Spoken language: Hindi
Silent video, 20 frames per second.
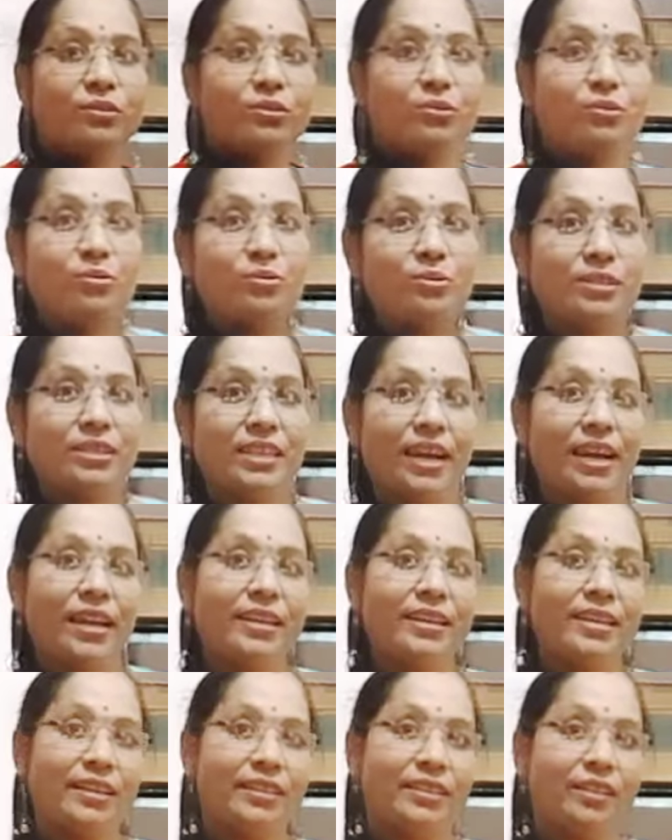
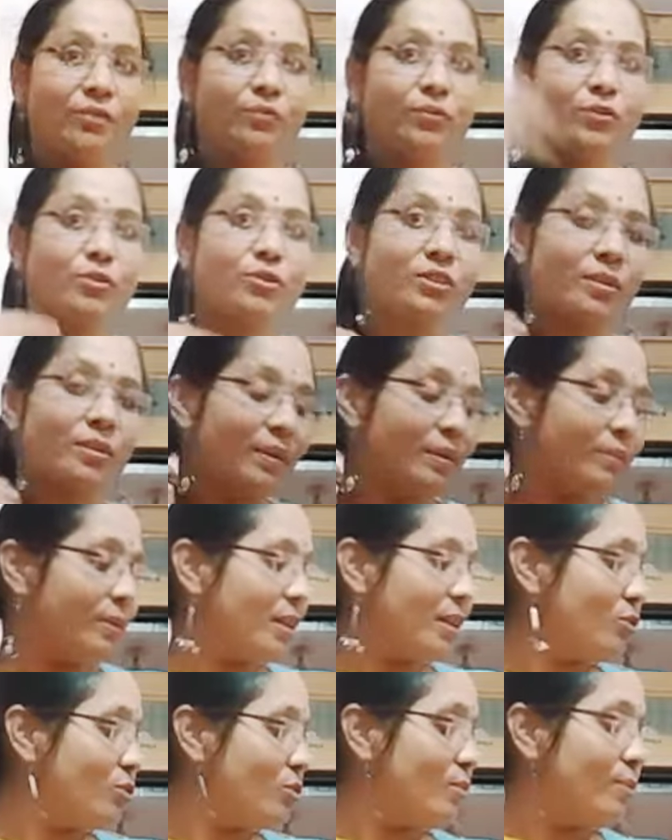सुलझा लिया था फिर उसके बाद
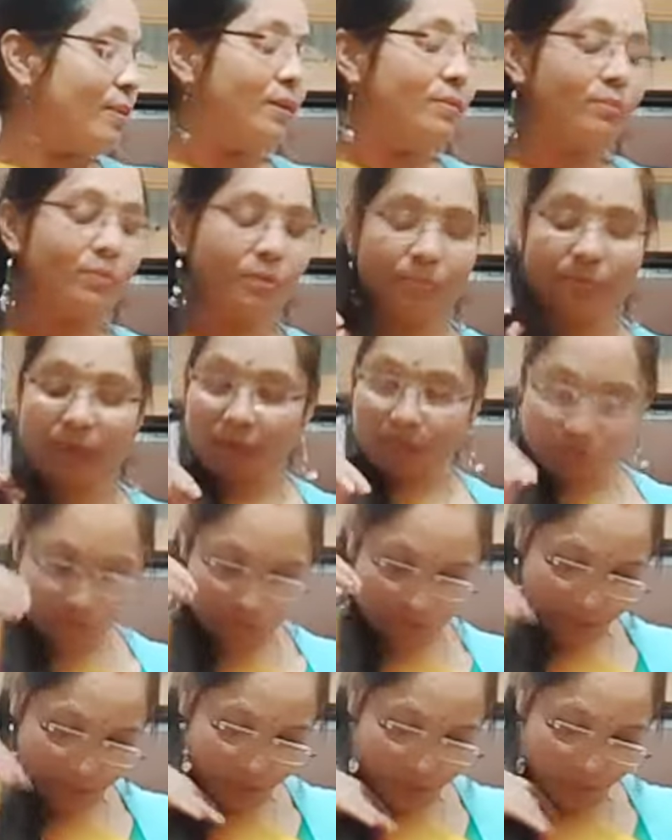मैंने सुबह में बाल
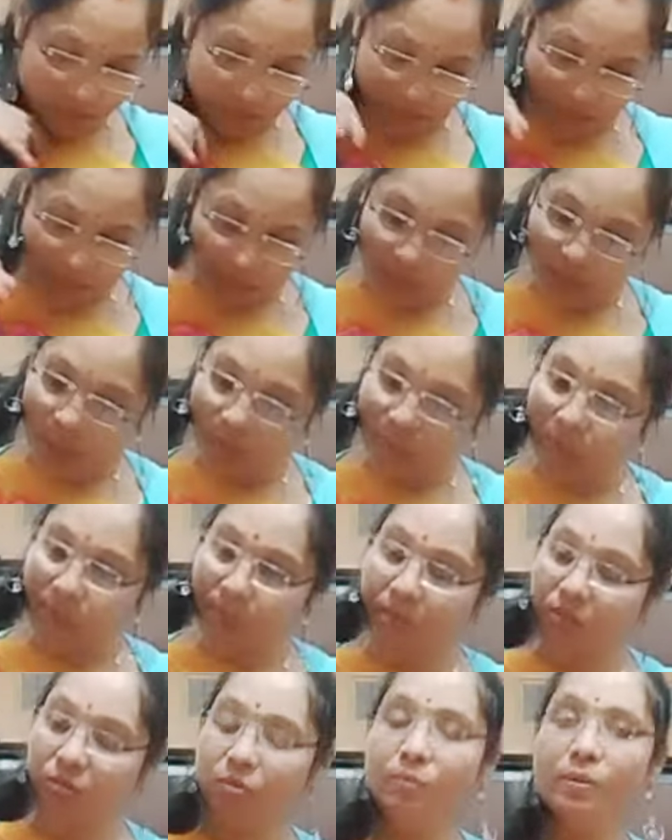सुलझा फिर जाते समय
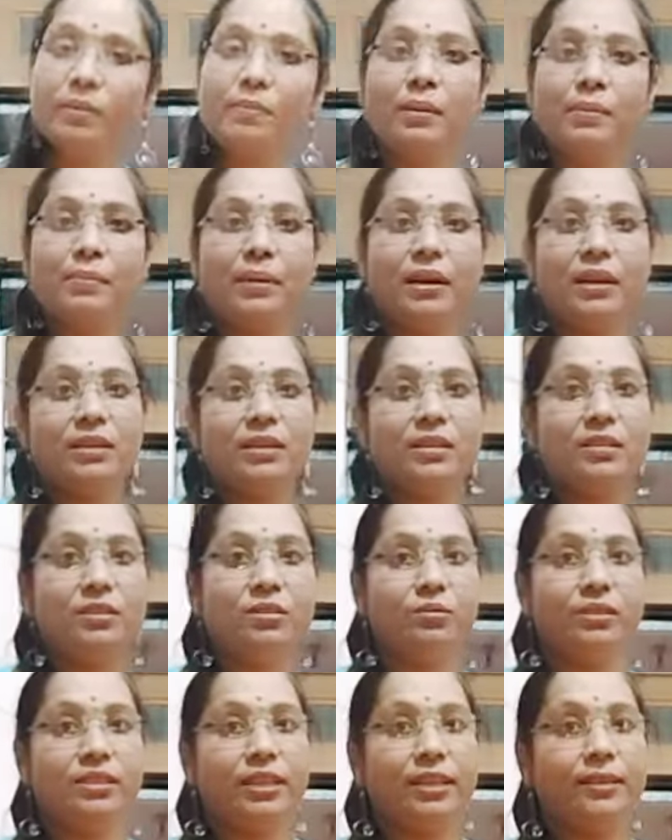बिल्कुल भी मैं बाल नहीं
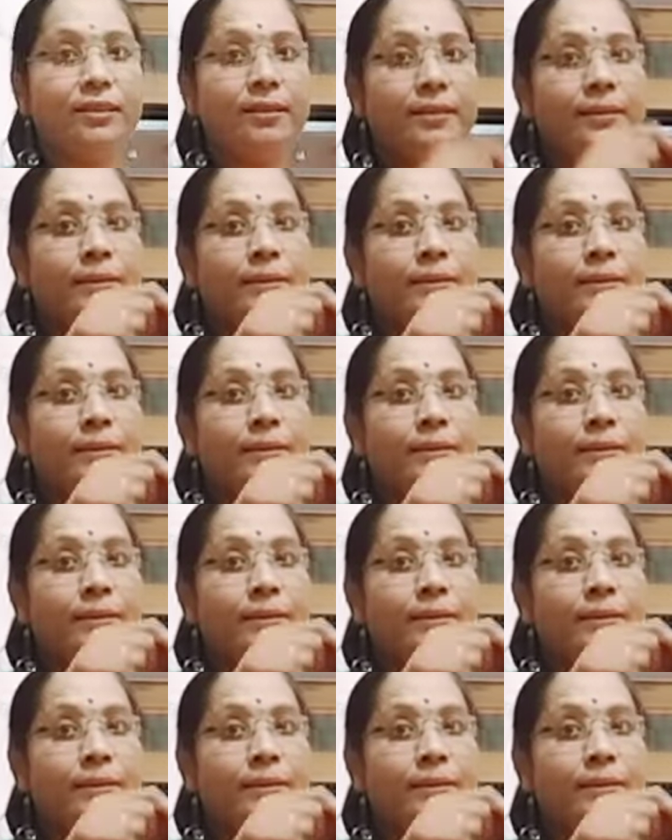सुलझाई